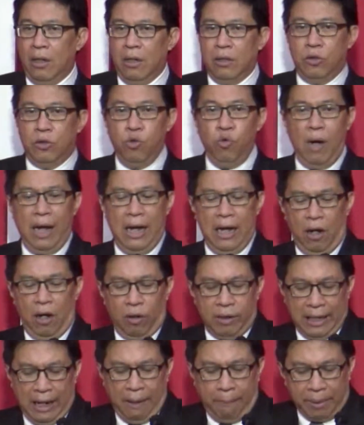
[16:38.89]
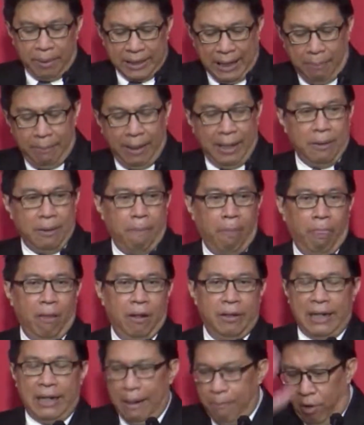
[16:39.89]
Dua orang pertama
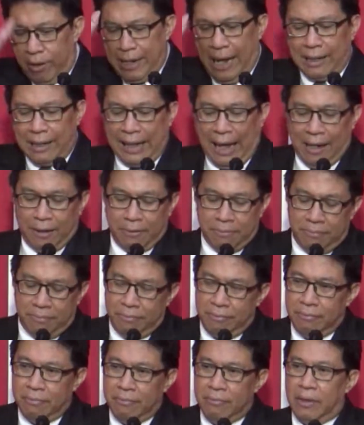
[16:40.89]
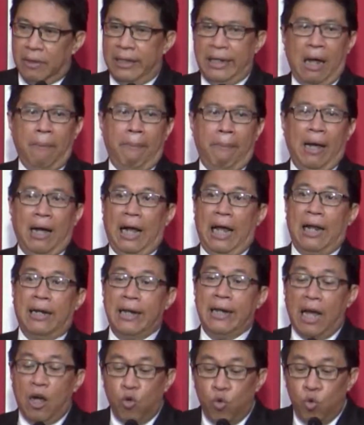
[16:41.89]
tidak mau datang. Kenapa?
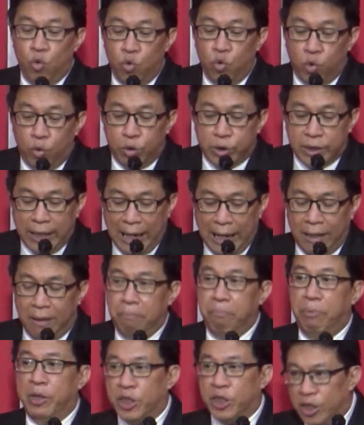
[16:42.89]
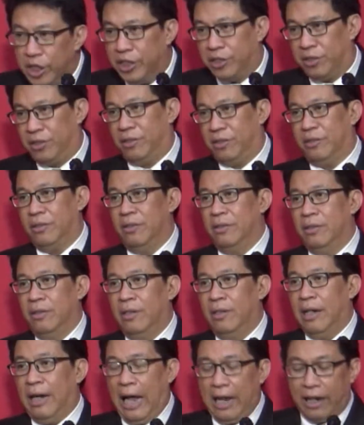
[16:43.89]
Karena urusan bisnis.
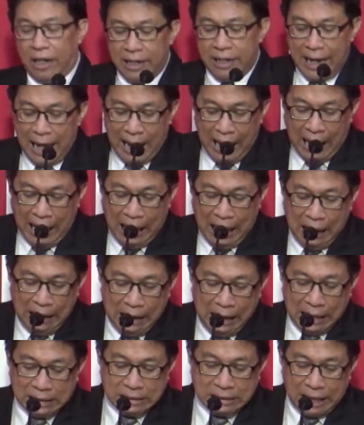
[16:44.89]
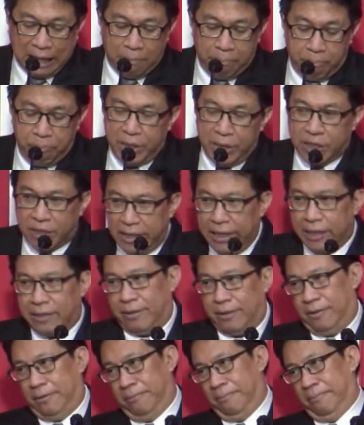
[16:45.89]
Karena alasan bisnis.